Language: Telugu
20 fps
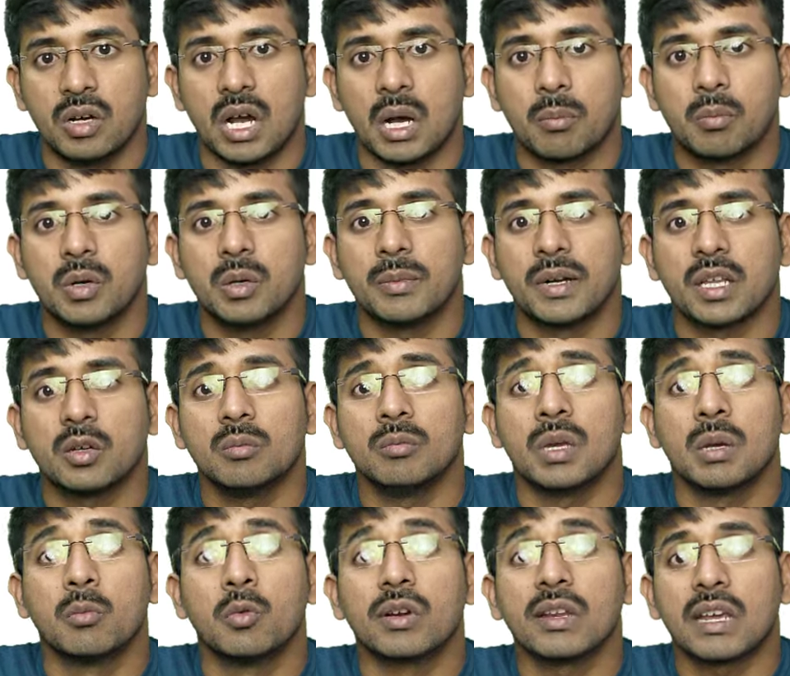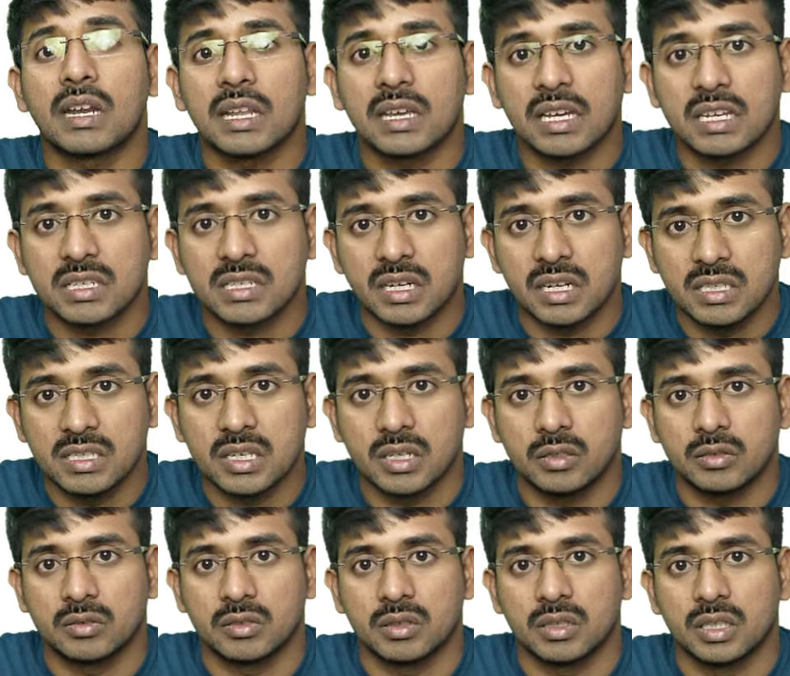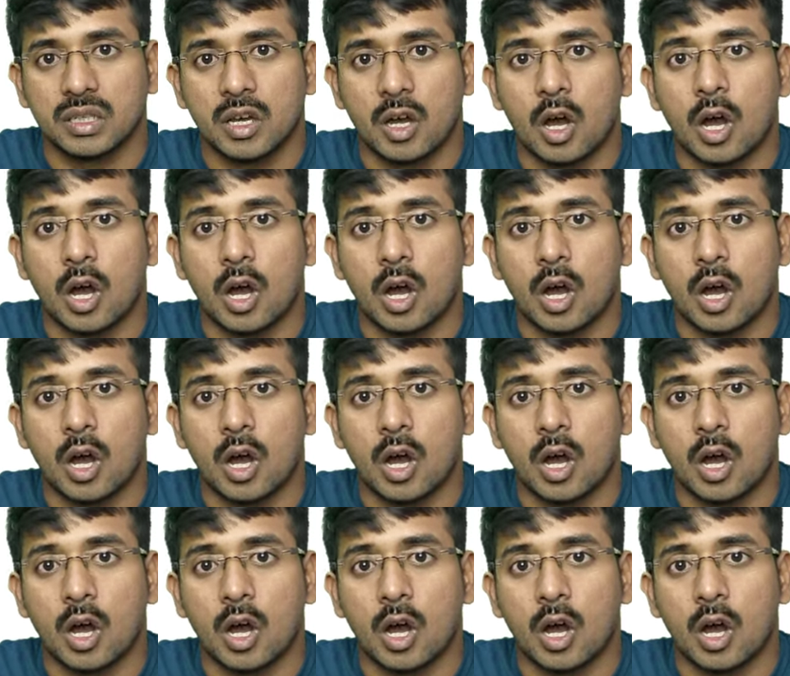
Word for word: అప్పుడు మనకు మెమొరీ అలొకేషన్ అనేది జరుగుతుంది